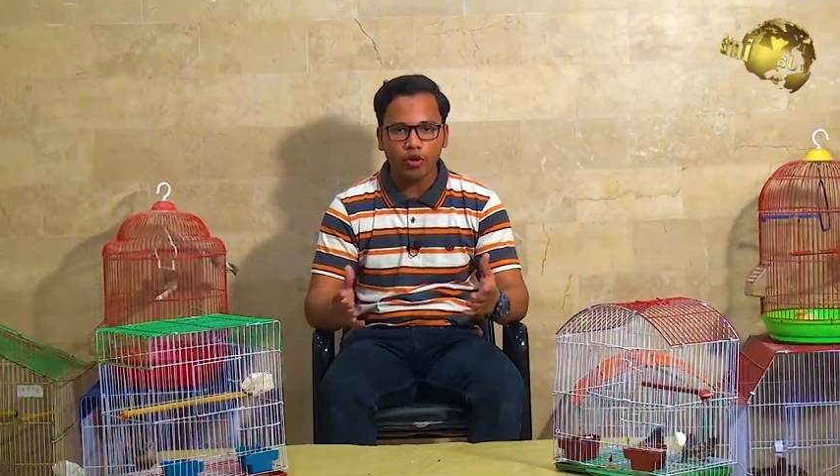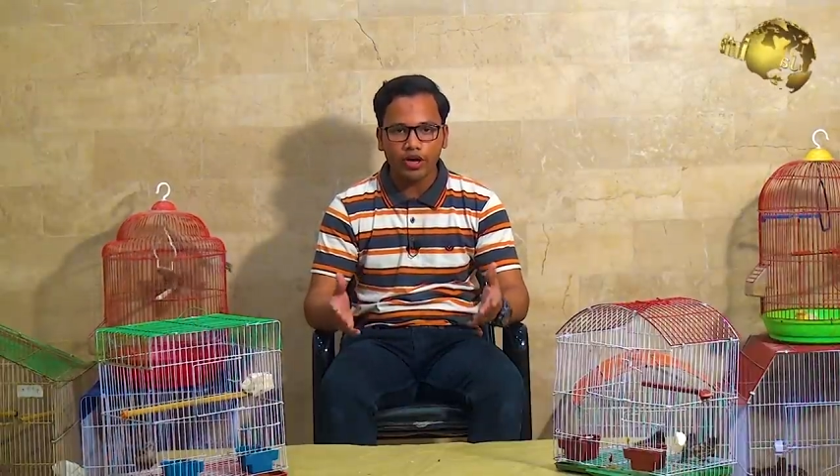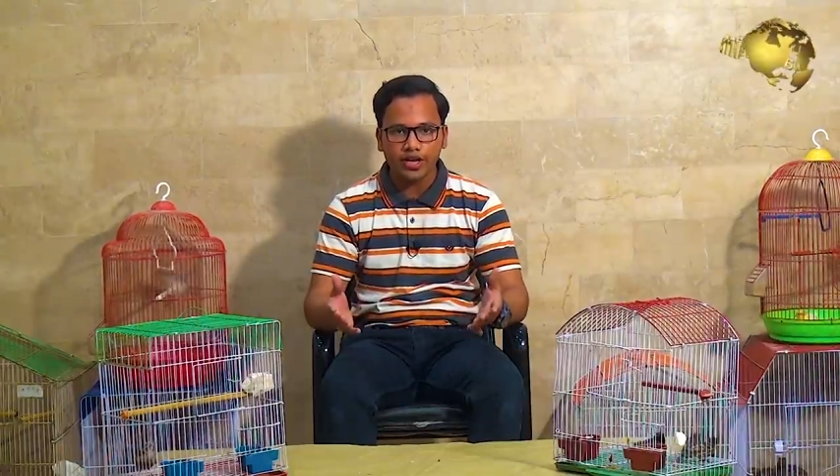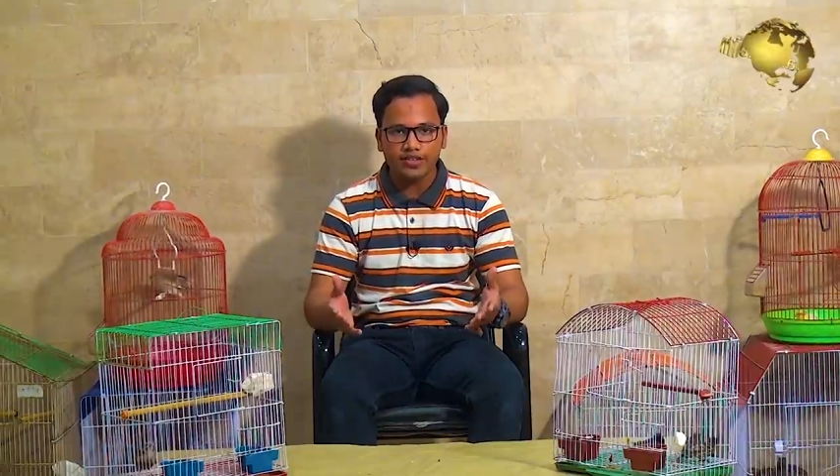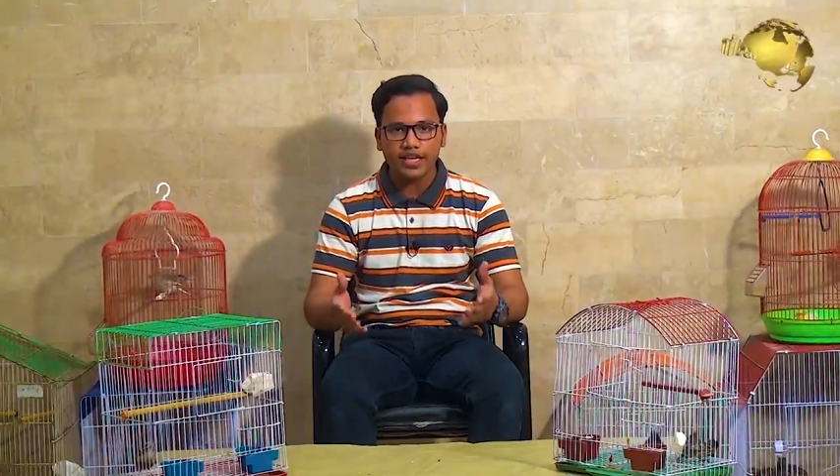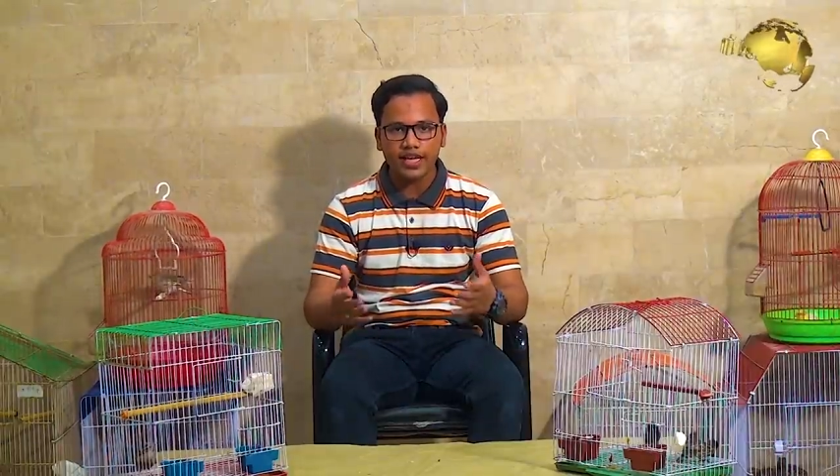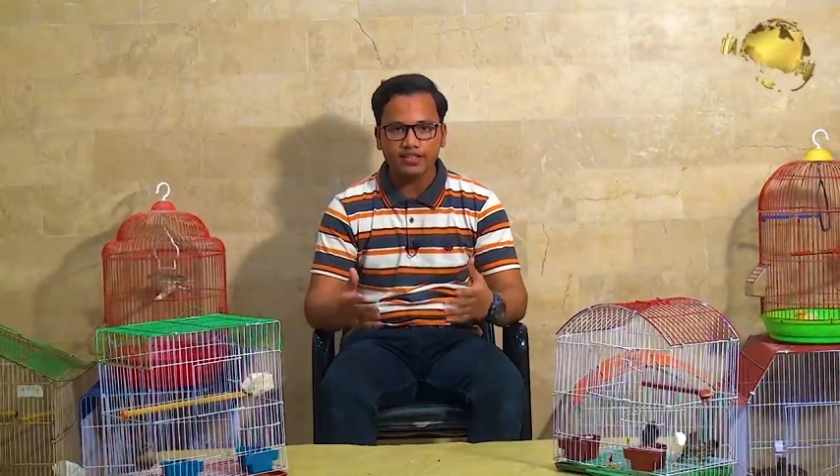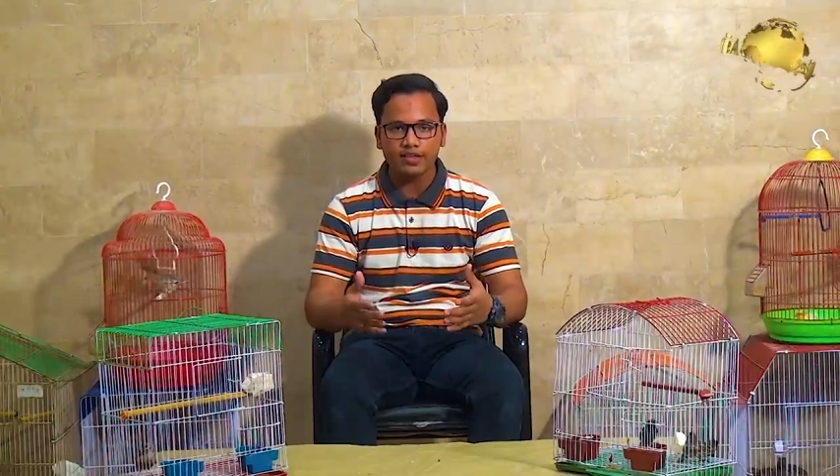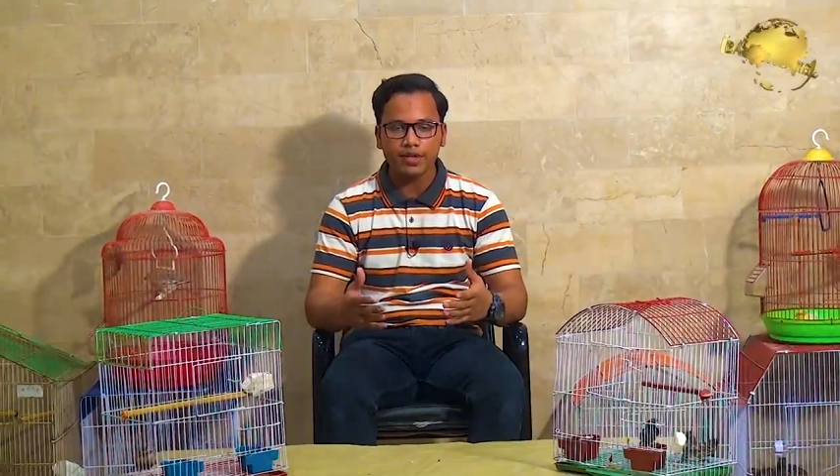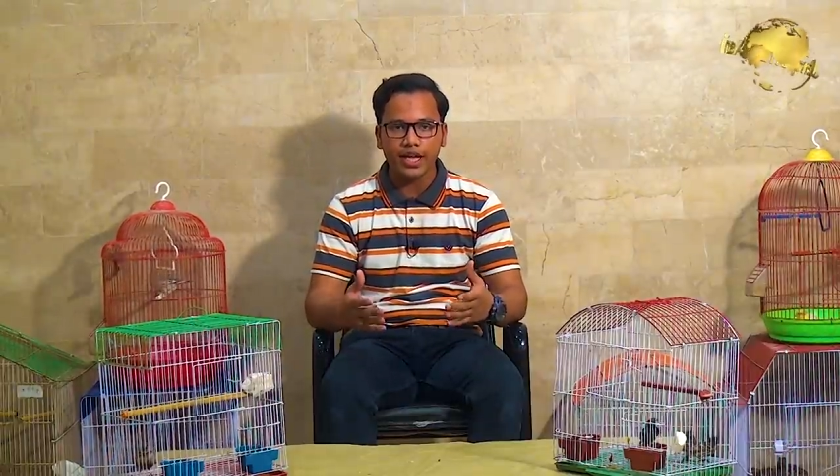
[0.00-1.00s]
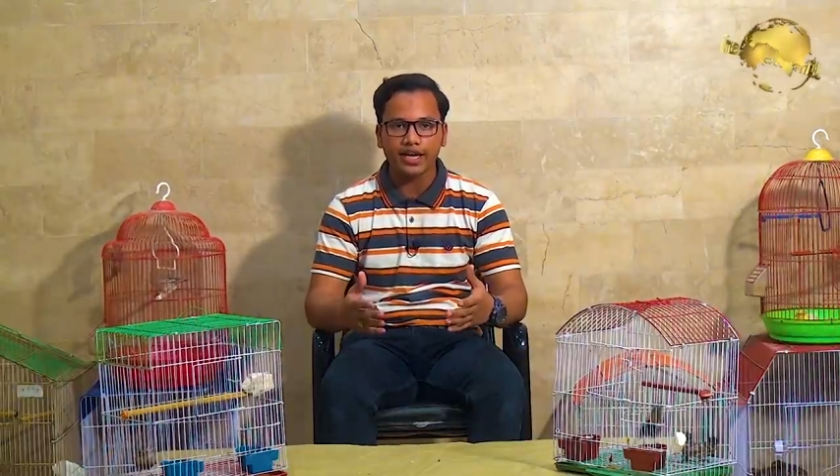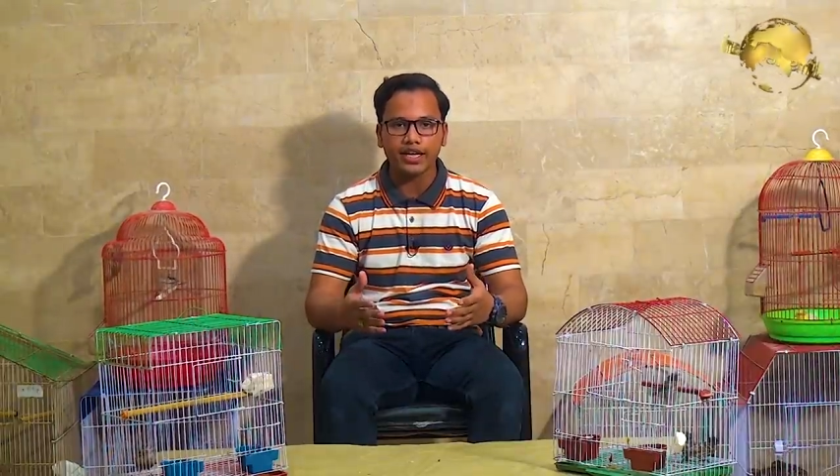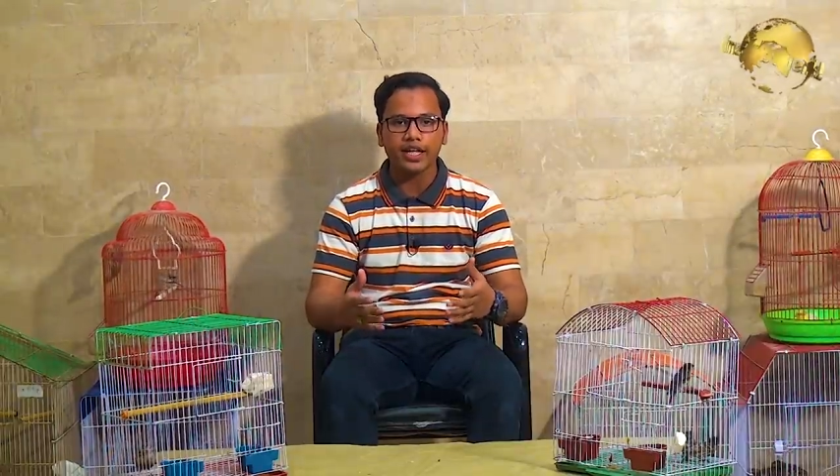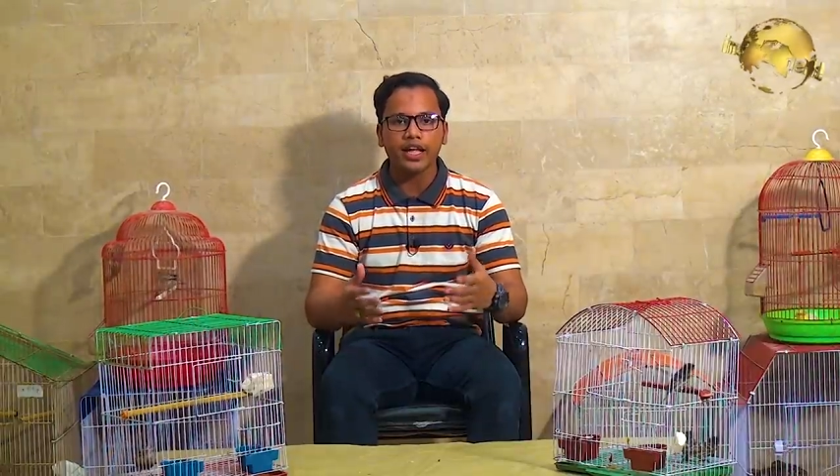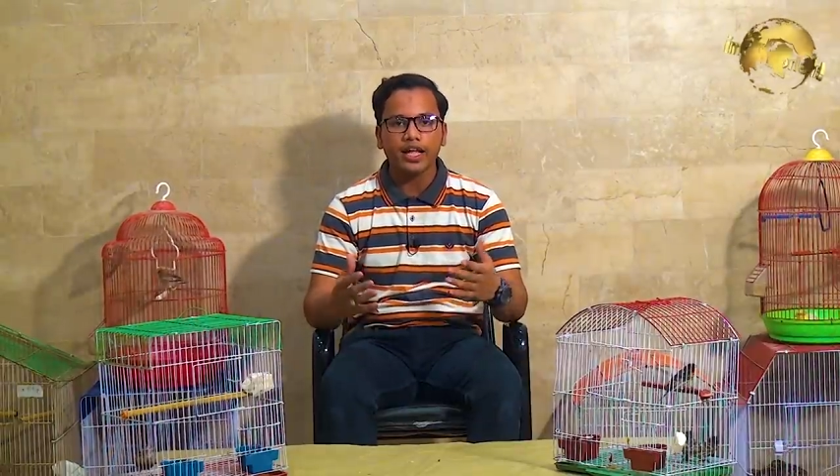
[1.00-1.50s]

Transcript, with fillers: ओ या कैल्सी पिलाया करें